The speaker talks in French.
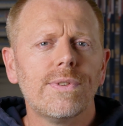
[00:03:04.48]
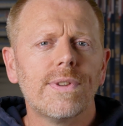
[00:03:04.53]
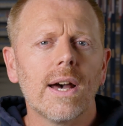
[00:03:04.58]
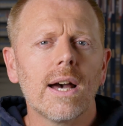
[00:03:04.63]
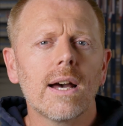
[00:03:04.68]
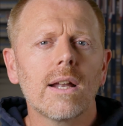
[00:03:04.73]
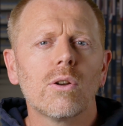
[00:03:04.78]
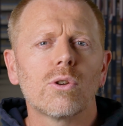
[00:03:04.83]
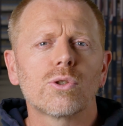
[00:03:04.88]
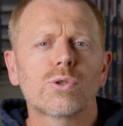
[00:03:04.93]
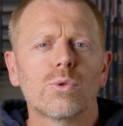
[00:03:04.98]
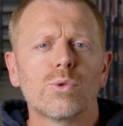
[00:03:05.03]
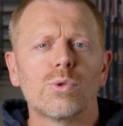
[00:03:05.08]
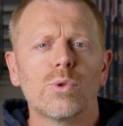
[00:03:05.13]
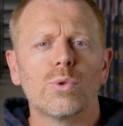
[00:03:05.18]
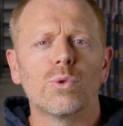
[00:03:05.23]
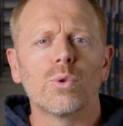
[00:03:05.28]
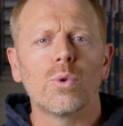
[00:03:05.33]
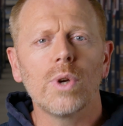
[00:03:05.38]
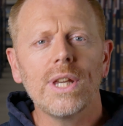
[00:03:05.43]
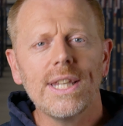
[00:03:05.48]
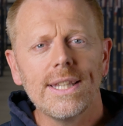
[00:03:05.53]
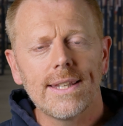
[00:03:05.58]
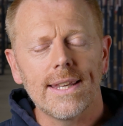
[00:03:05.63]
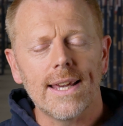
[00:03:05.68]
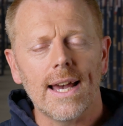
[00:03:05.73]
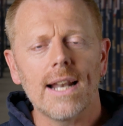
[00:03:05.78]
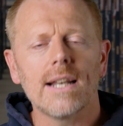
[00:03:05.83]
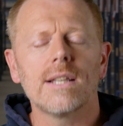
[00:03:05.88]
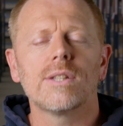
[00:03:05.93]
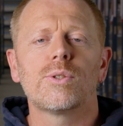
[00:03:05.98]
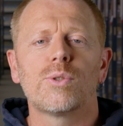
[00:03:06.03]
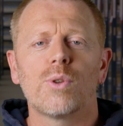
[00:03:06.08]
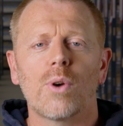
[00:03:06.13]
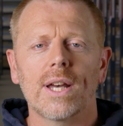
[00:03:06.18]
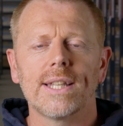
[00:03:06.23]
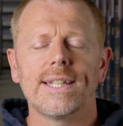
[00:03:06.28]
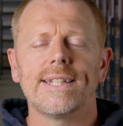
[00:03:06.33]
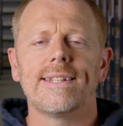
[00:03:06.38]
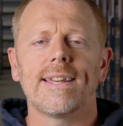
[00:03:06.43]
tard lorsque ce taux idéal
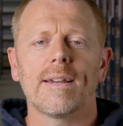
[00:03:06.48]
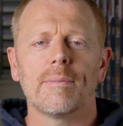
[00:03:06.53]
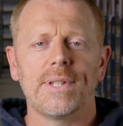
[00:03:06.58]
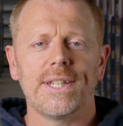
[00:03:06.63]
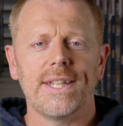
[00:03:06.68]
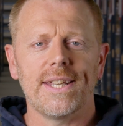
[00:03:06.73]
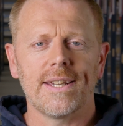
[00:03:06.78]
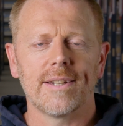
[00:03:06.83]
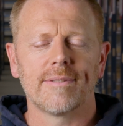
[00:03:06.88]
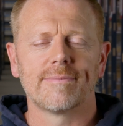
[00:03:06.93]
sera déterminé.